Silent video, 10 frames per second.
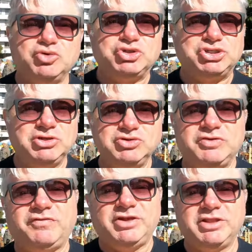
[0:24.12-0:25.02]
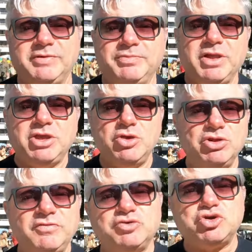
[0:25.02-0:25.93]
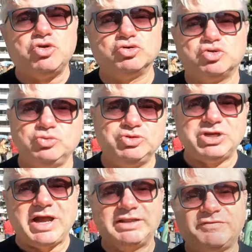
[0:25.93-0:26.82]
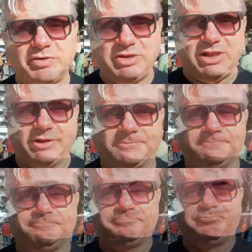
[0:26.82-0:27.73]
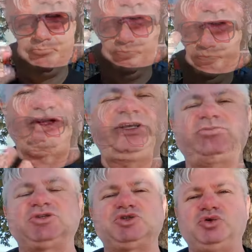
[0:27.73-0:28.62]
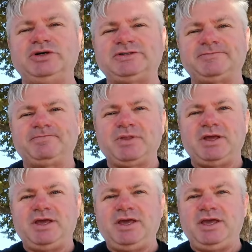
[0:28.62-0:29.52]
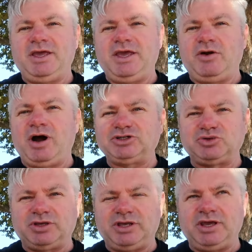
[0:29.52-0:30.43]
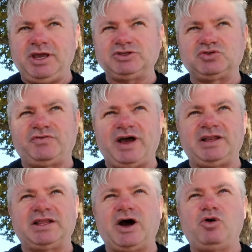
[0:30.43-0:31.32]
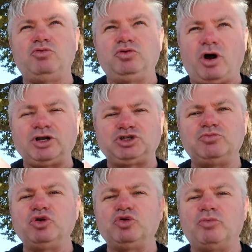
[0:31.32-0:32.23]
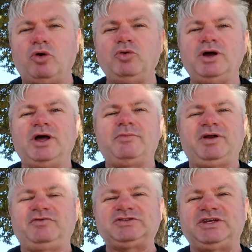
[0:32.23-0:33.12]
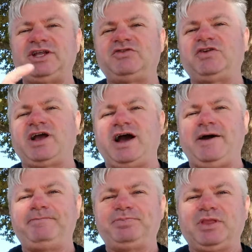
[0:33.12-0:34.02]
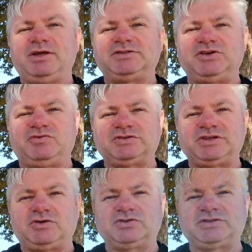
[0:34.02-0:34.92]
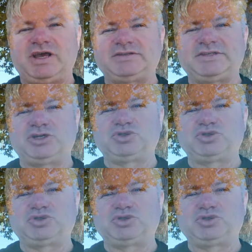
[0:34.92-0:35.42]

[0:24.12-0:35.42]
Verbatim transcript: do estilo de vida e o nível de consumo de cada família. Nós somos três pessoas e eu acho que isso vai lhe dar um norte muito bom para você identificar se você consegue se